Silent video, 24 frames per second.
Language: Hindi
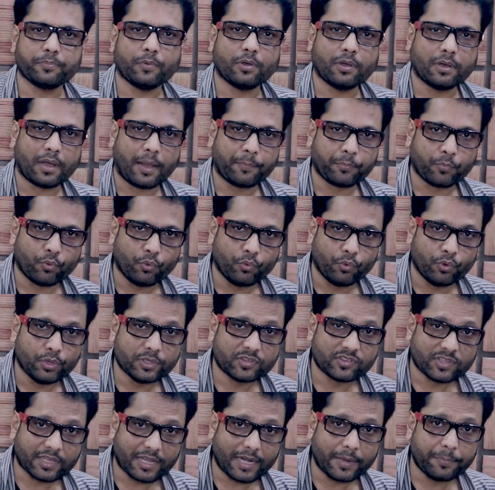आपको वो
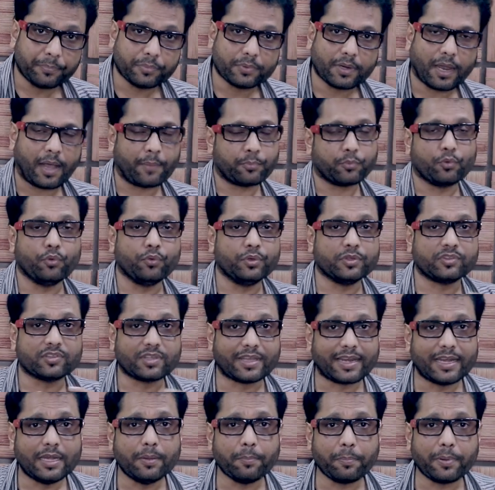स्क्रिप्ट आपको वो
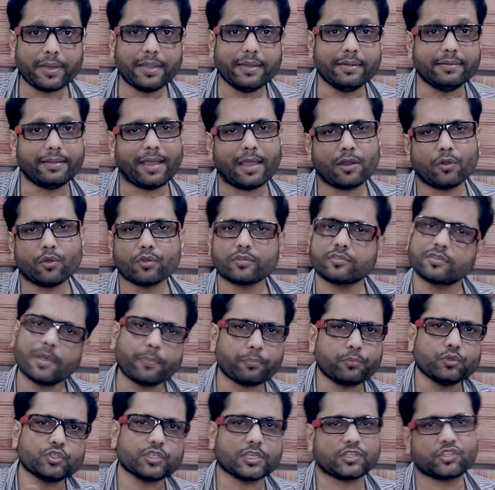स्क्रीन प्ले डायलॉग
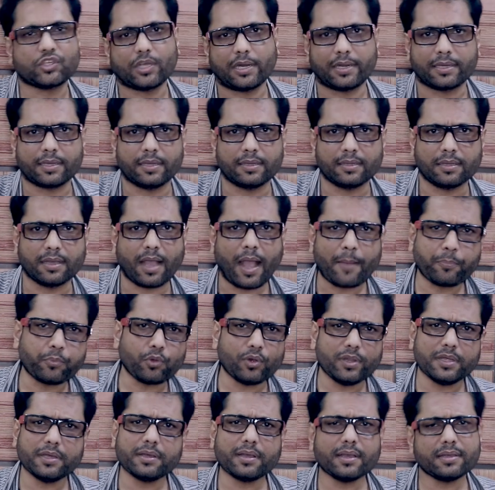सब कुछ अच्छे लगेंगे आपको
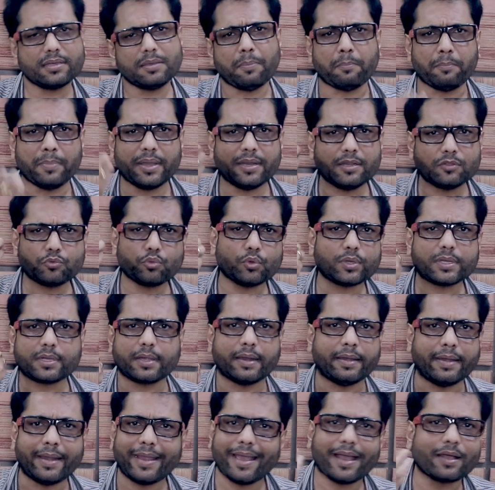लगेगा कि मैंने तो एक
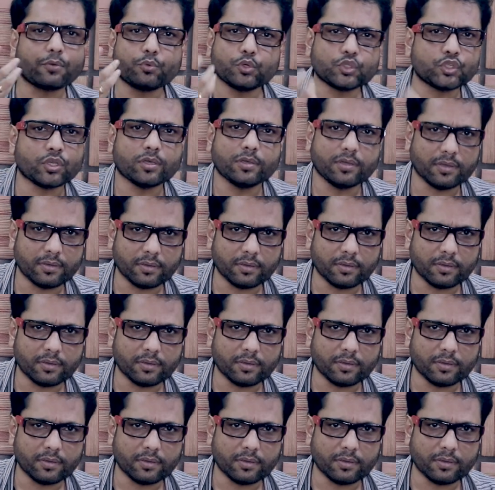नया कुछ